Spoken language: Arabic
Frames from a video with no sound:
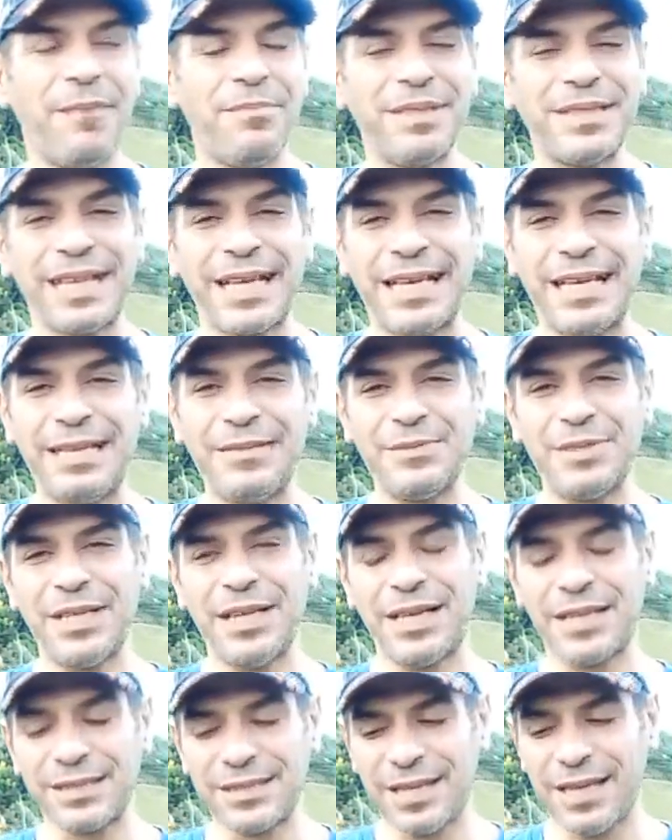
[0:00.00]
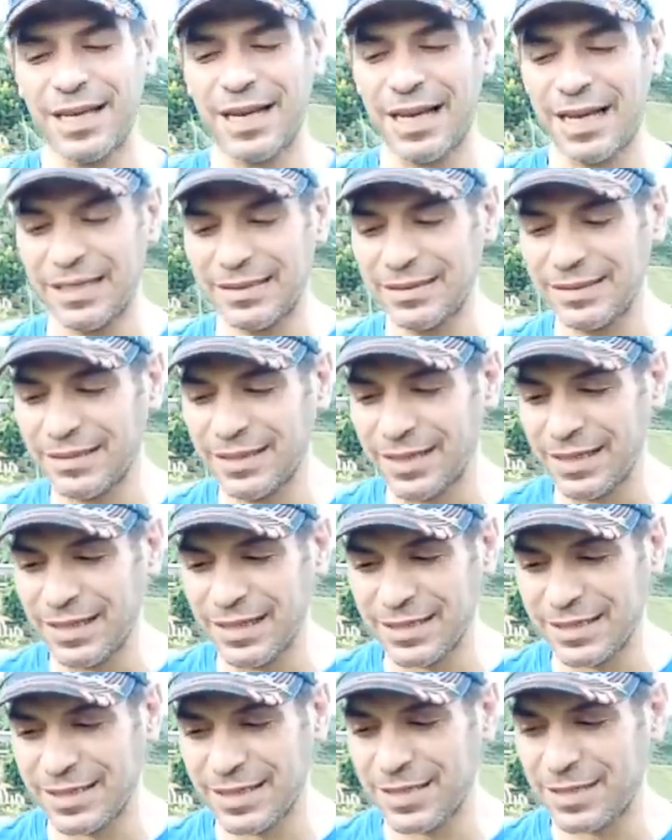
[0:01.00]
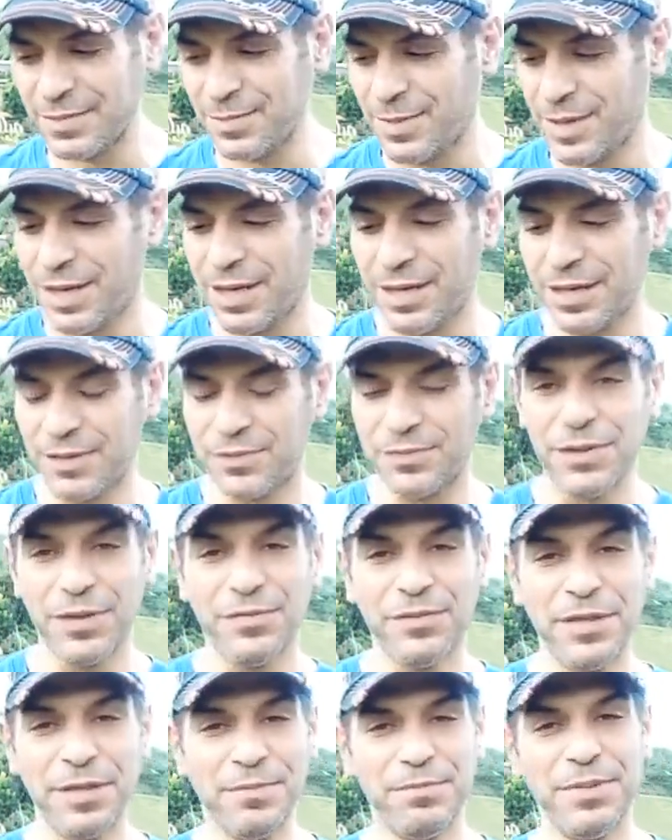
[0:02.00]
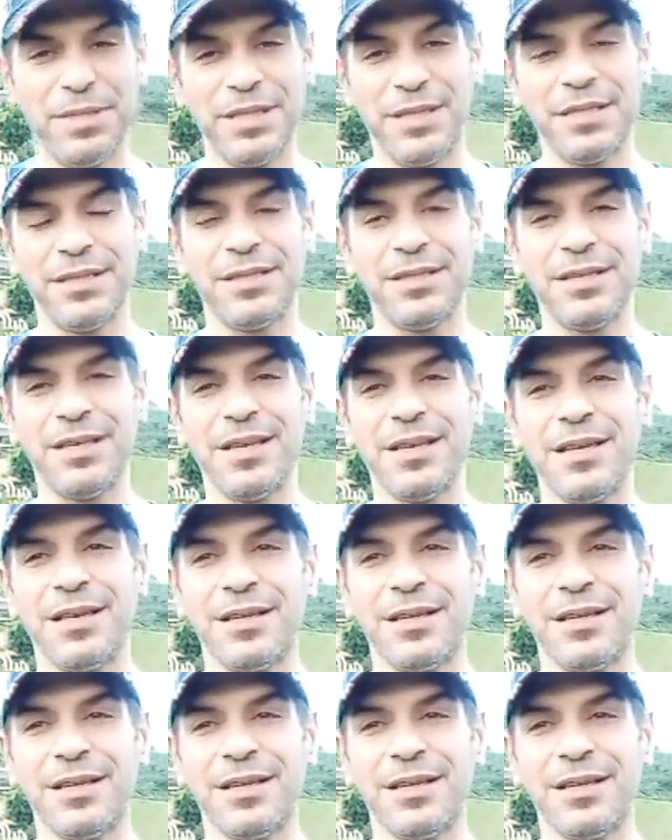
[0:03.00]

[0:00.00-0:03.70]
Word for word: حبيت أتكلم النهاردة عن الاستثمار في الفلبين